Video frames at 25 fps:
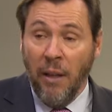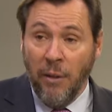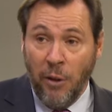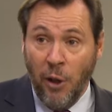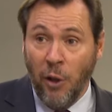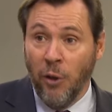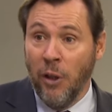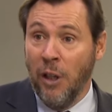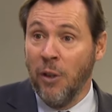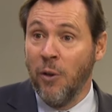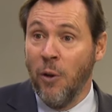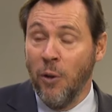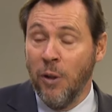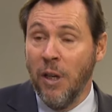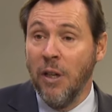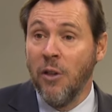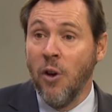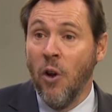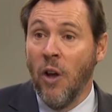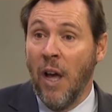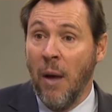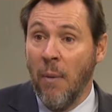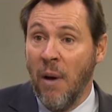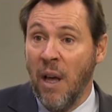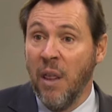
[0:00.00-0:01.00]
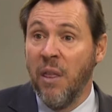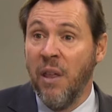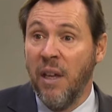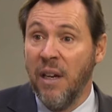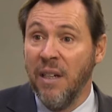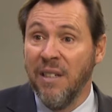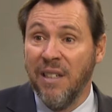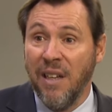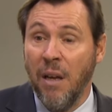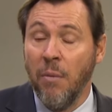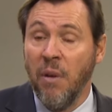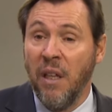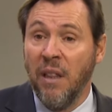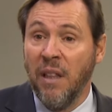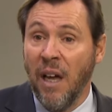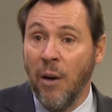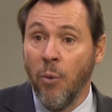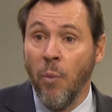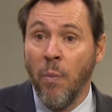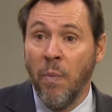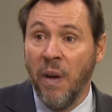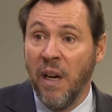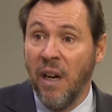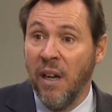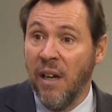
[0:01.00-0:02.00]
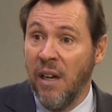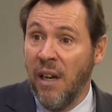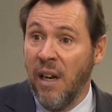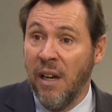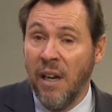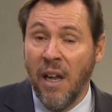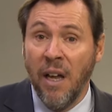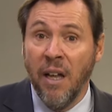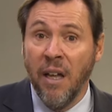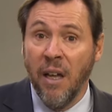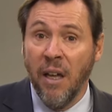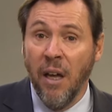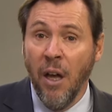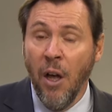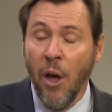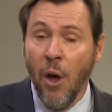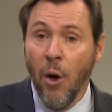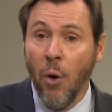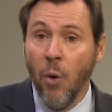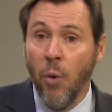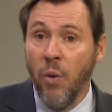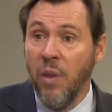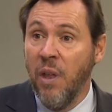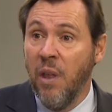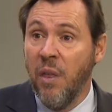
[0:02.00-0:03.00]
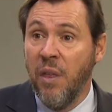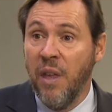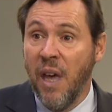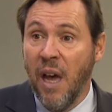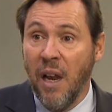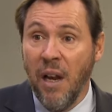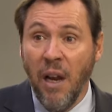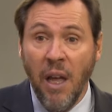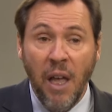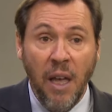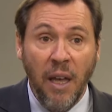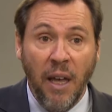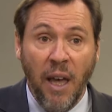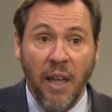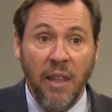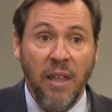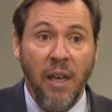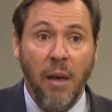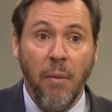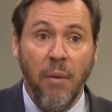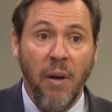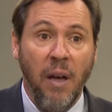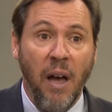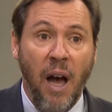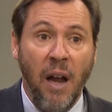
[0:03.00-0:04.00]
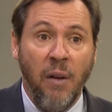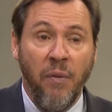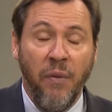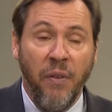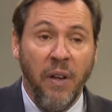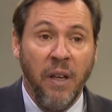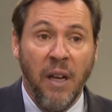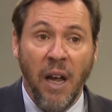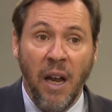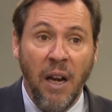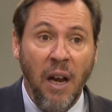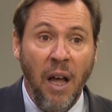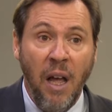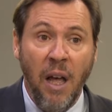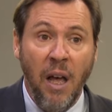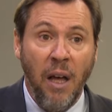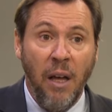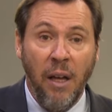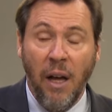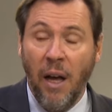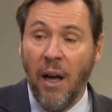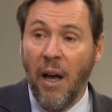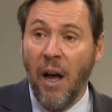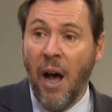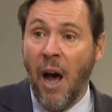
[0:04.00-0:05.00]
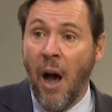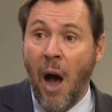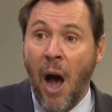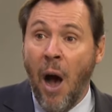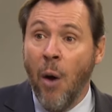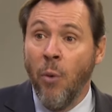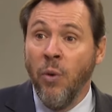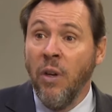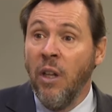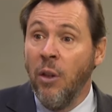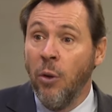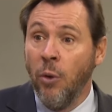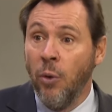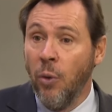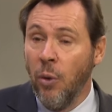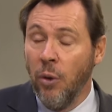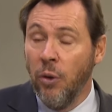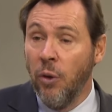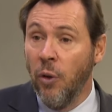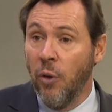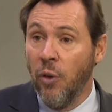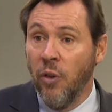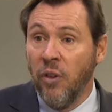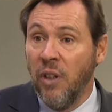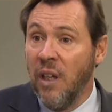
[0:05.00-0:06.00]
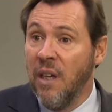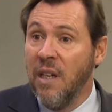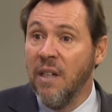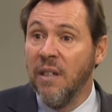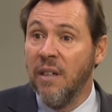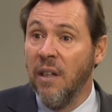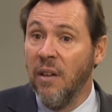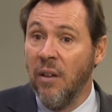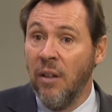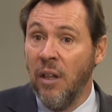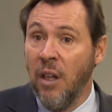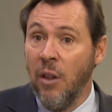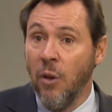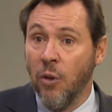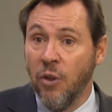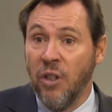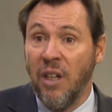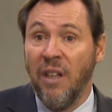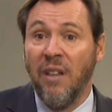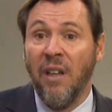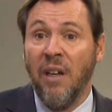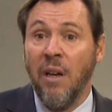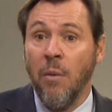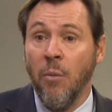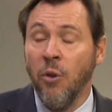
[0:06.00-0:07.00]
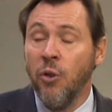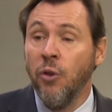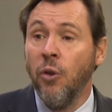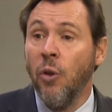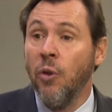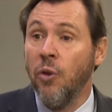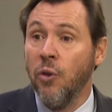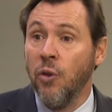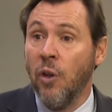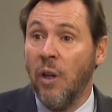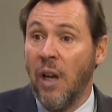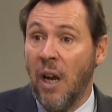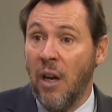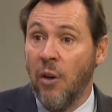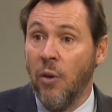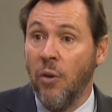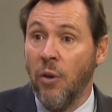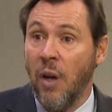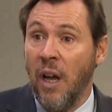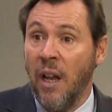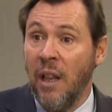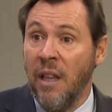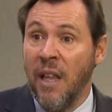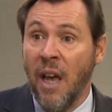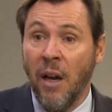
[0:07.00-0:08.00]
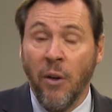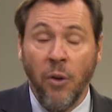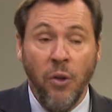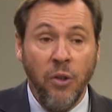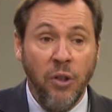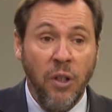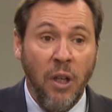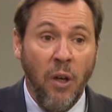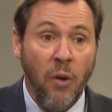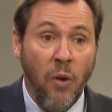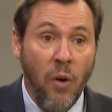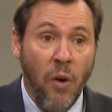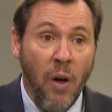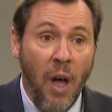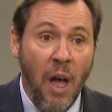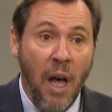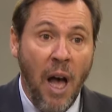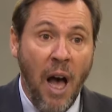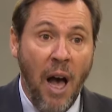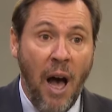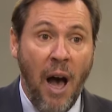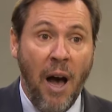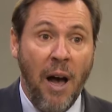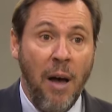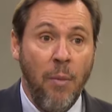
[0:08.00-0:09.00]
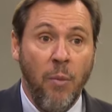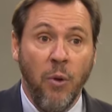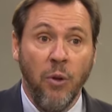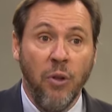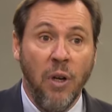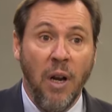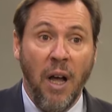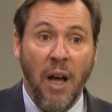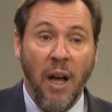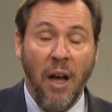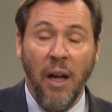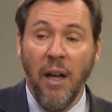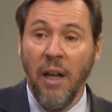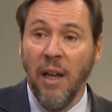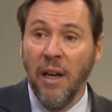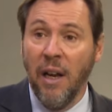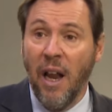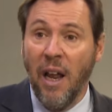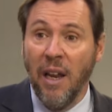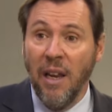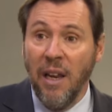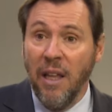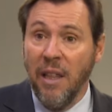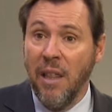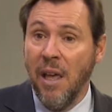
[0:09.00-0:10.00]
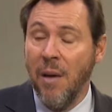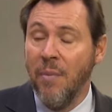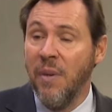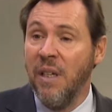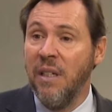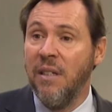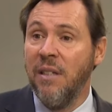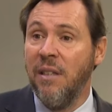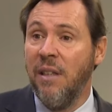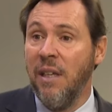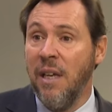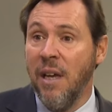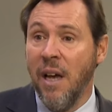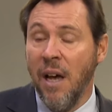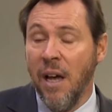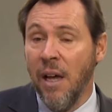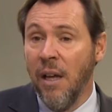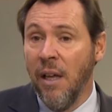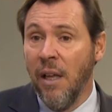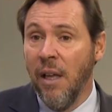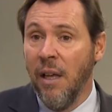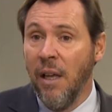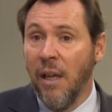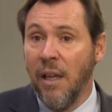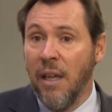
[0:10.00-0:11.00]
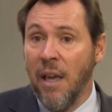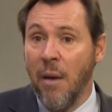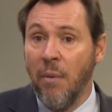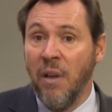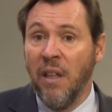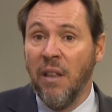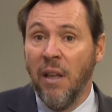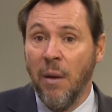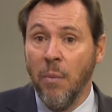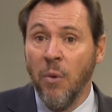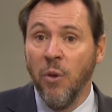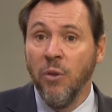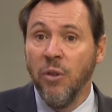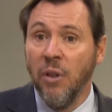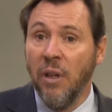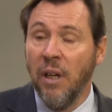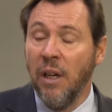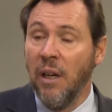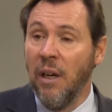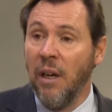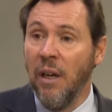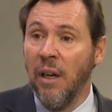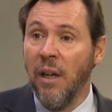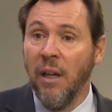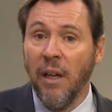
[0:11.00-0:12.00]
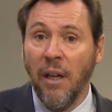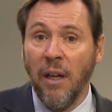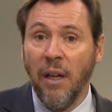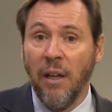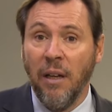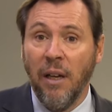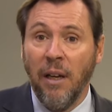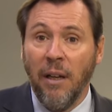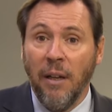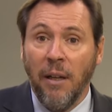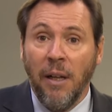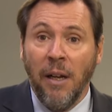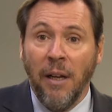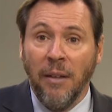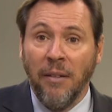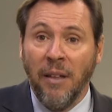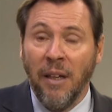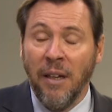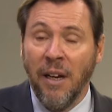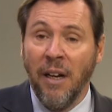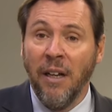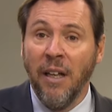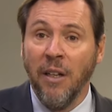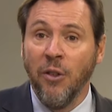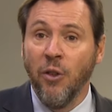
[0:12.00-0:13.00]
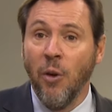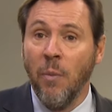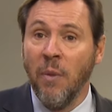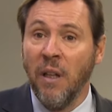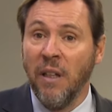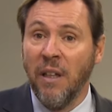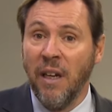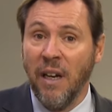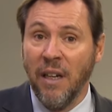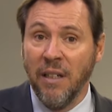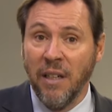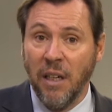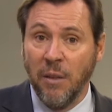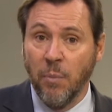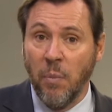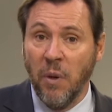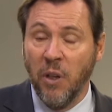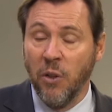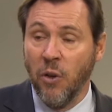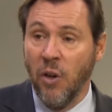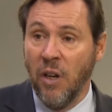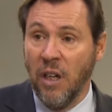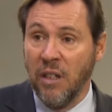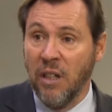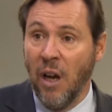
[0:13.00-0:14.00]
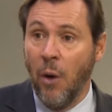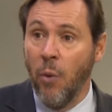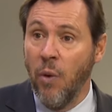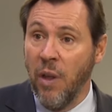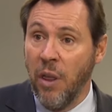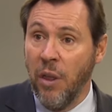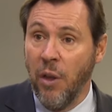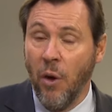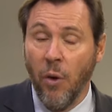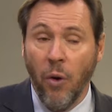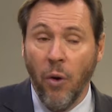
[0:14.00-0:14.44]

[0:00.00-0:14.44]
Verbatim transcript: entre otras cosas, lo que va a hacer es evitar un peregrinaje judicial que lleve al final a, un indulto. No tiene sentido. Si tenemos todos claro el diagnóstico, hagamos la, ley de amnistía y evitemos eh, el tener que someter a esas personas a juicio